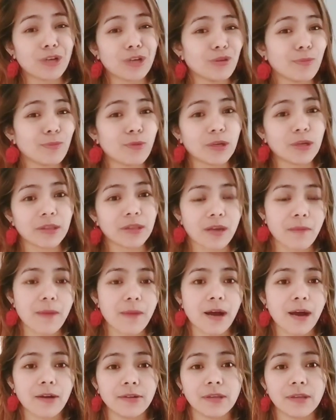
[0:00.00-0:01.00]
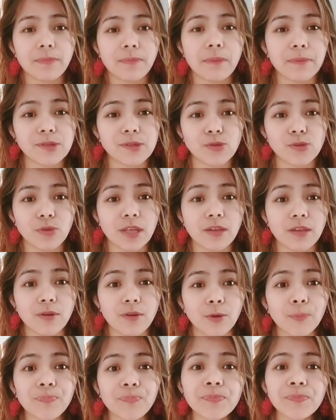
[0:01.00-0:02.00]
ano po ang trabaho na papasukin
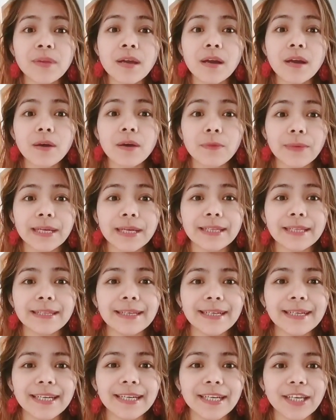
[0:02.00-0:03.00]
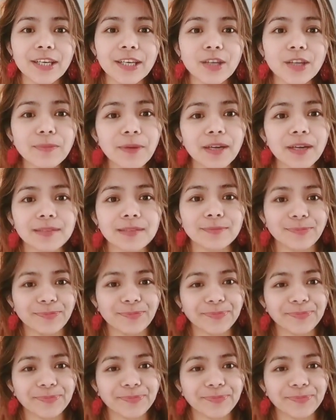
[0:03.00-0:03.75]
ko. Well, yun po.